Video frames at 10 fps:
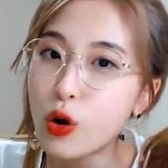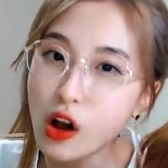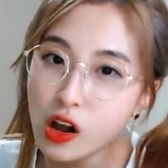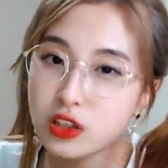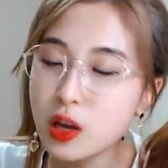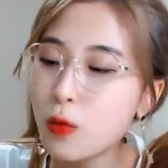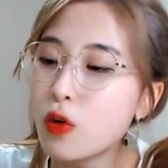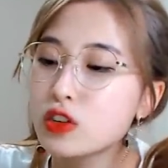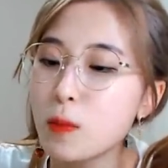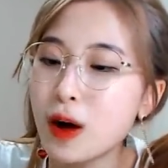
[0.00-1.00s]
이제 뭐
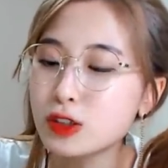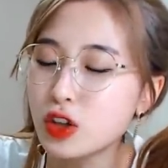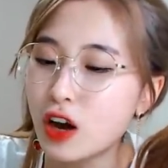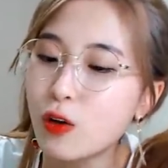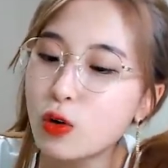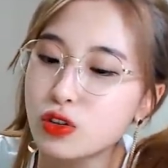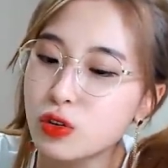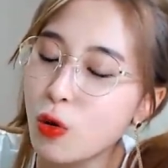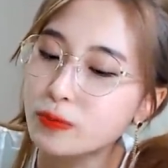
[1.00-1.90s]
이렇게 빠져나왔거든요.